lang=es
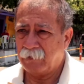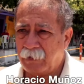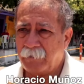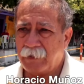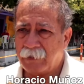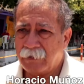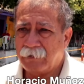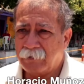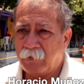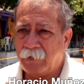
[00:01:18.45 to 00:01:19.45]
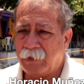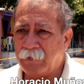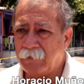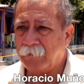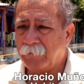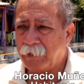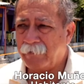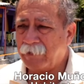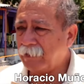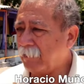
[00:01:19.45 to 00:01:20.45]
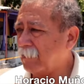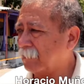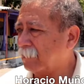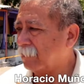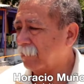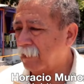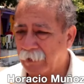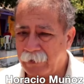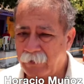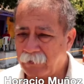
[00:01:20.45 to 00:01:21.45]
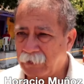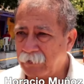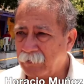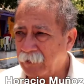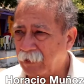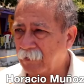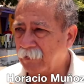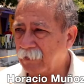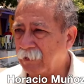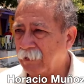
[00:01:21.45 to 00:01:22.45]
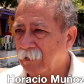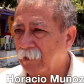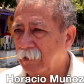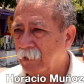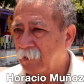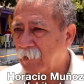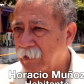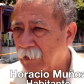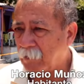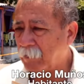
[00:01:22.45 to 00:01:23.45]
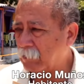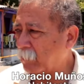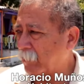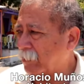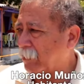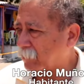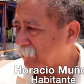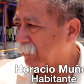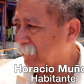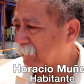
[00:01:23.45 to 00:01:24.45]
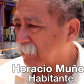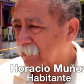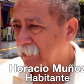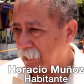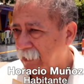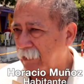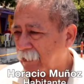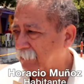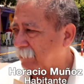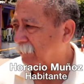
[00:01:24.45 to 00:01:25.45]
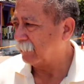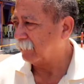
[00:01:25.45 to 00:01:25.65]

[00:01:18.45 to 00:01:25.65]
todas las medidas que se tomen en preventivas. El río es traicionero y en cualquier momento puede causar tragedias.